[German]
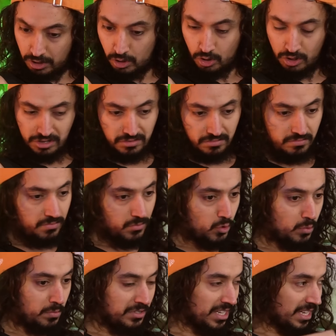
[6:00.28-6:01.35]
Mit Leuten
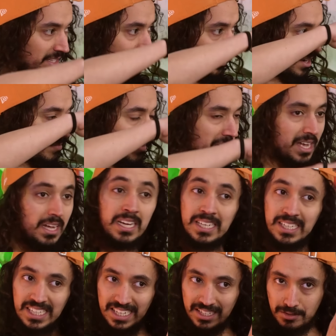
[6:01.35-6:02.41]
Umsatz an der Bar,
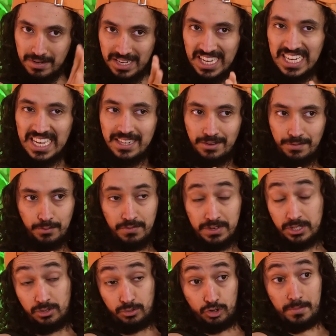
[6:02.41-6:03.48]
kriegst aber kein Geld dafür,
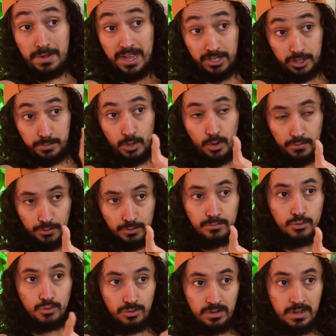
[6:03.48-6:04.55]
was normal ist bei offenen
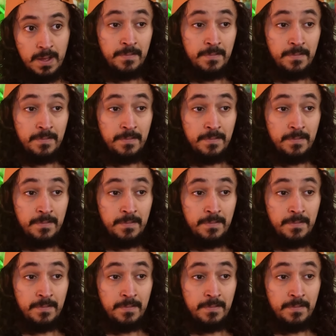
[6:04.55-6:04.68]
Bühnen.